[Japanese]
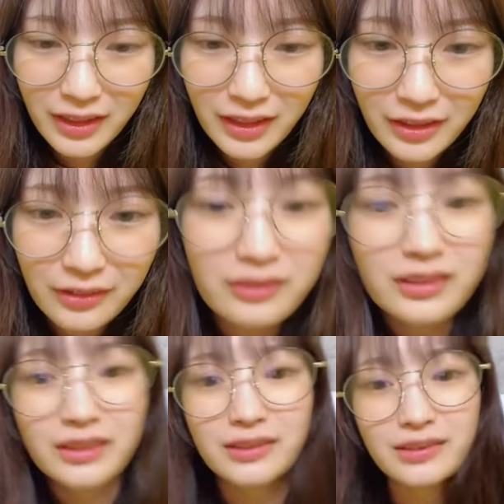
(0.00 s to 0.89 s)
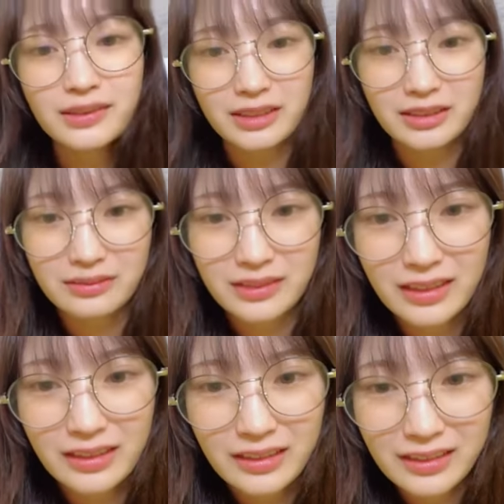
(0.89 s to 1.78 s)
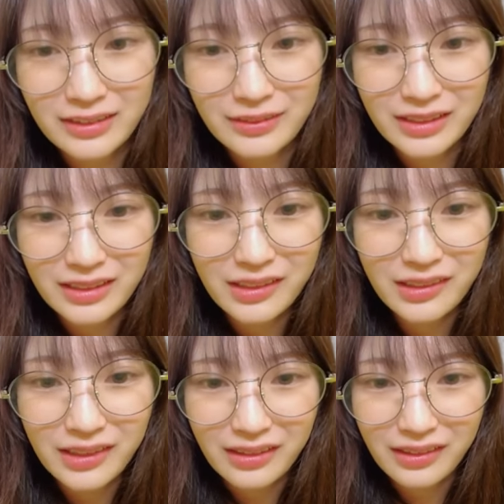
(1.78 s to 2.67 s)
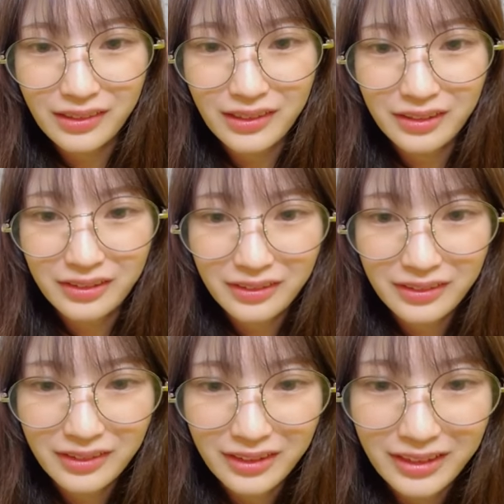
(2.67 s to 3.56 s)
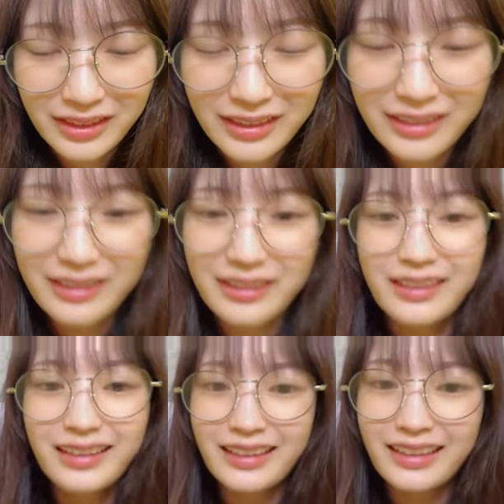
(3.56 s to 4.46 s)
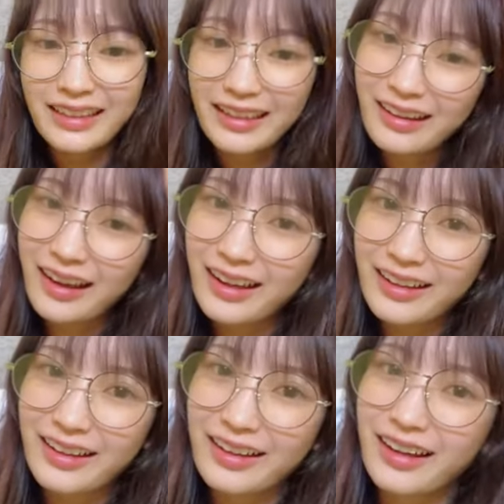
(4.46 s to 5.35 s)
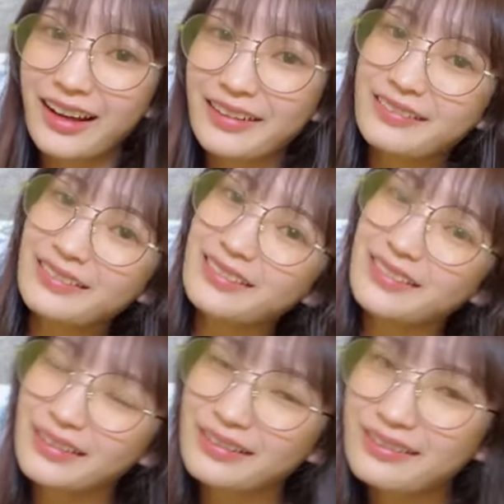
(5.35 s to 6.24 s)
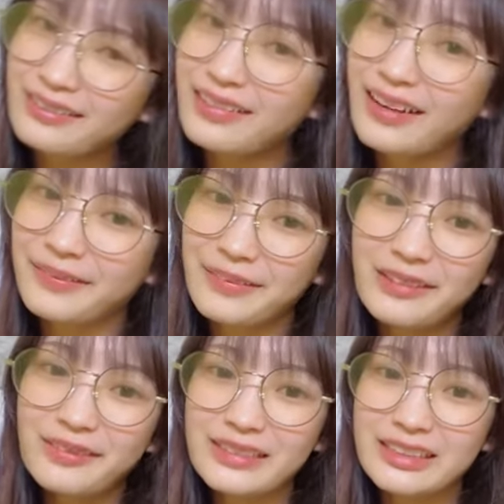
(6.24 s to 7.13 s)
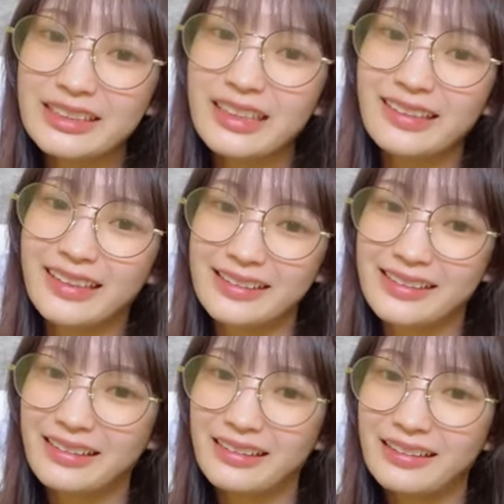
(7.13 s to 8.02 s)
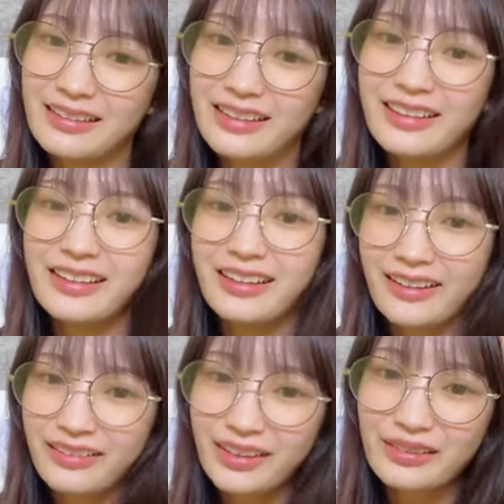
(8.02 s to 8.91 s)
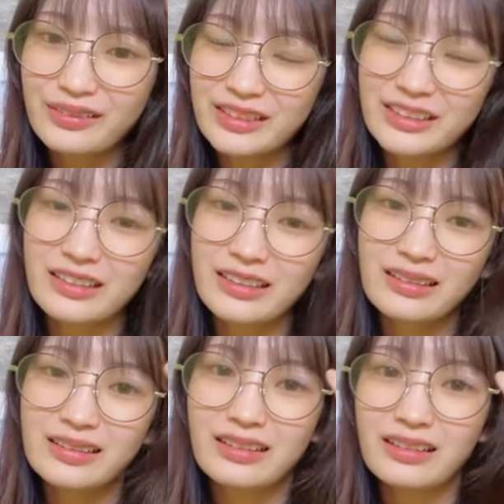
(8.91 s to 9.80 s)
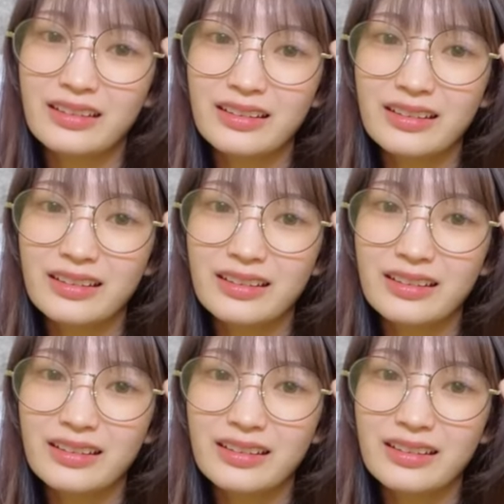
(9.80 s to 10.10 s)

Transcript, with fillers: 定期公演の時のヘアアレンジめっちゃ可愛かったえー、ああのここ編み込みしてたやつか編み込みしてたやつか